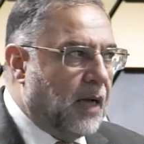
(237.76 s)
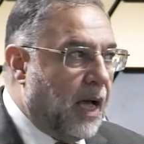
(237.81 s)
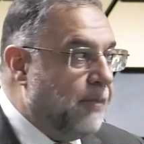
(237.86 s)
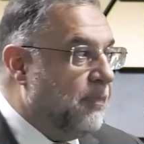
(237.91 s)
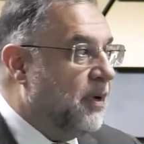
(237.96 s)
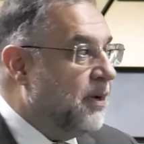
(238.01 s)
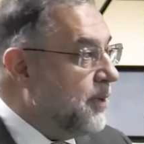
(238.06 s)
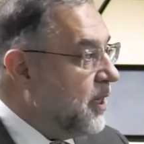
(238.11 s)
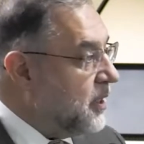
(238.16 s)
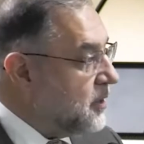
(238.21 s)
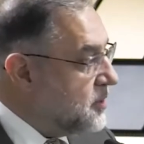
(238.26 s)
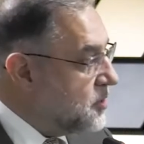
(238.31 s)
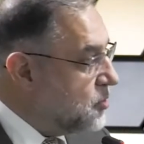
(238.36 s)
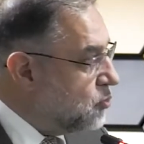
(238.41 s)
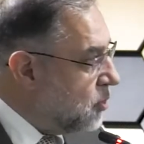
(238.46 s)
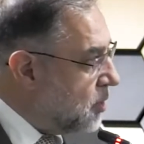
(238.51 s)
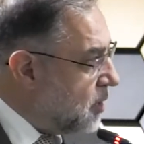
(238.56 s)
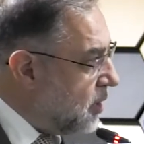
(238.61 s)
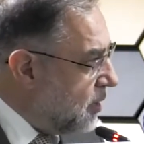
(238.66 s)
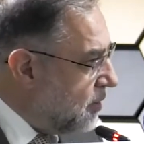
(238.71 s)
أما باقي
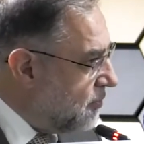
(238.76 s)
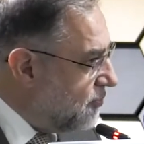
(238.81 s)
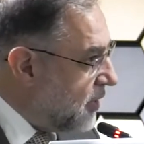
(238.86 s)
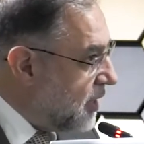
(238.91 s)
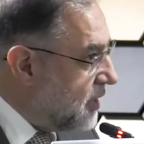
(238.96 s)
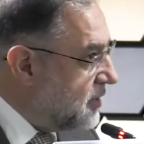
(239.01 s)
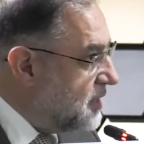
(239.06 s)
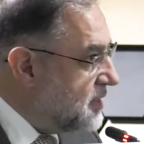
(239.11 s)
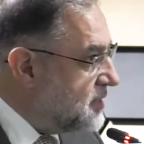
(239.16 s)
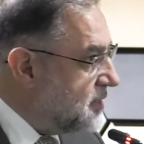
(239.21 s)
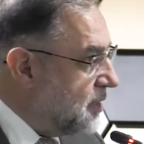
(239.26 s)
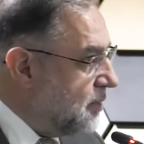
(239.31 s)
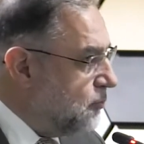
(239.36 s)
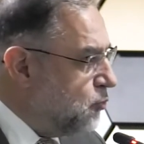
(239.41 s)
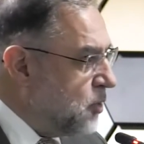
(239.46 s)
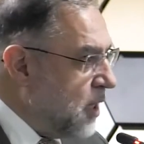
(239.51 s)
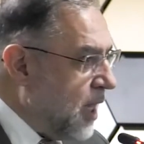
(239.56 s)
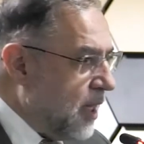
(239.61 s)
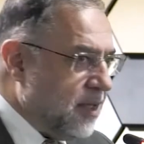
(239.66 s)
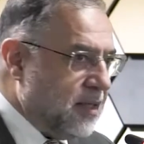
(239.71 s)
السورة فقد نزل
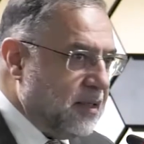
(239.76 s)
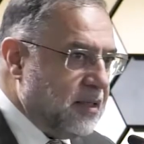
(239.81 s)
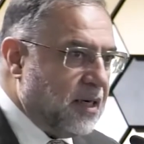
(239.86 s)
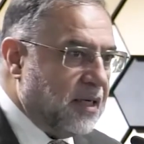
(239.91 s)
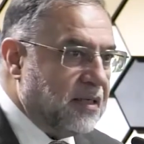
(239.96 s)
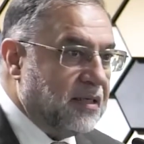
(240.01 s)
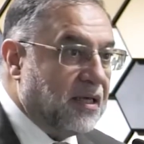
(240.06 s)
متأخرا